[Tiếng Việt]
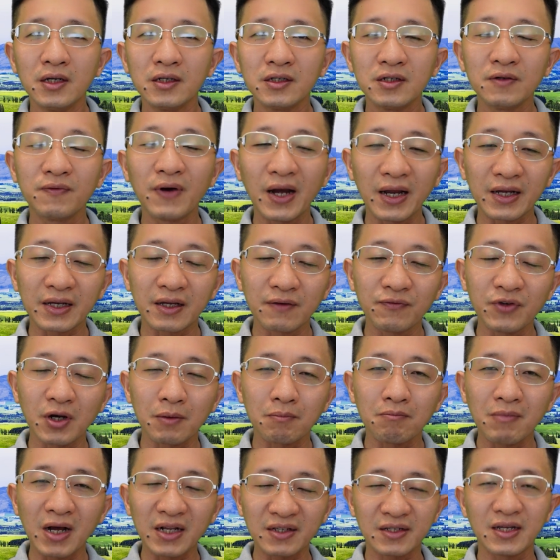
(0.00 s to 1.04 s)
Như vậy cái
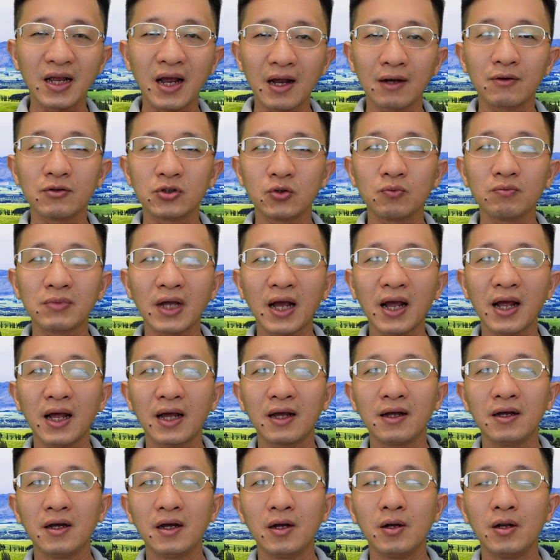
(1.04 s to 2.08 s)
việc massage của chúng ta
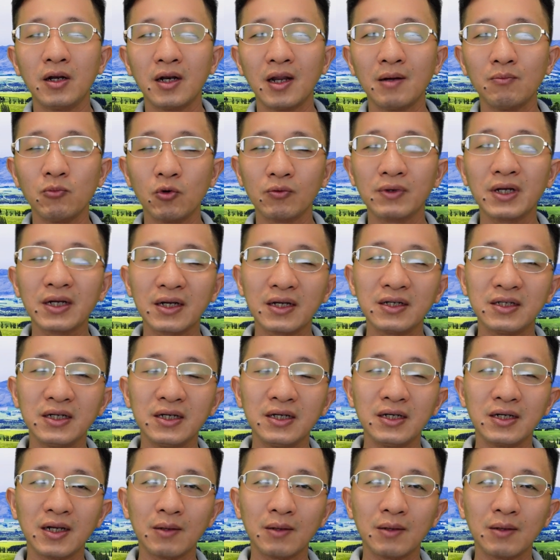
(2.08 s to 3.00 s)
là mục đích là gì?